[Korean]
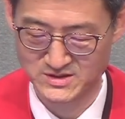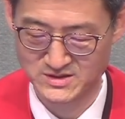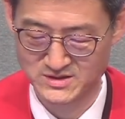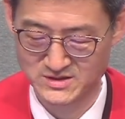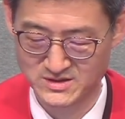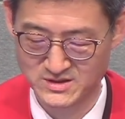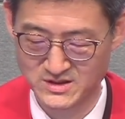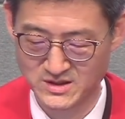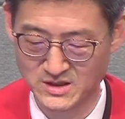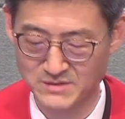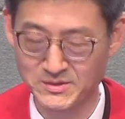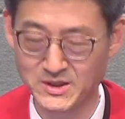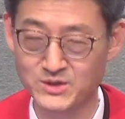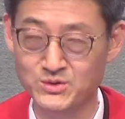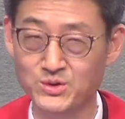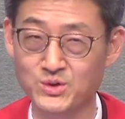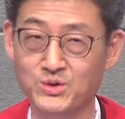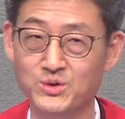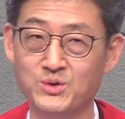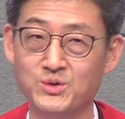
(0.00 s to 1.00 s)

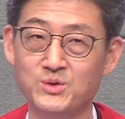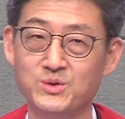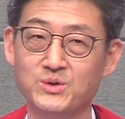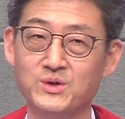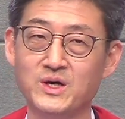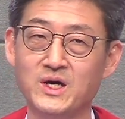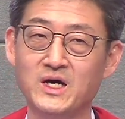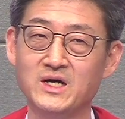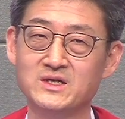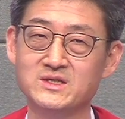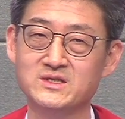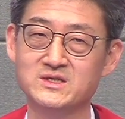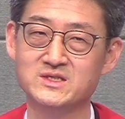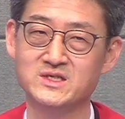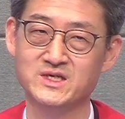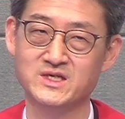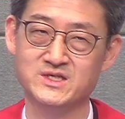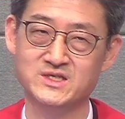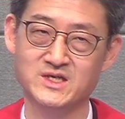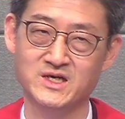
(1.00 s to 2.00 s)
그럼에도 한
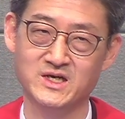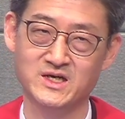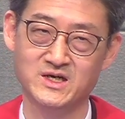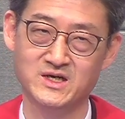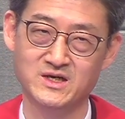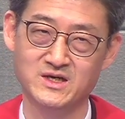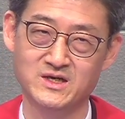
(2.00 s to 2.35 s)
제자,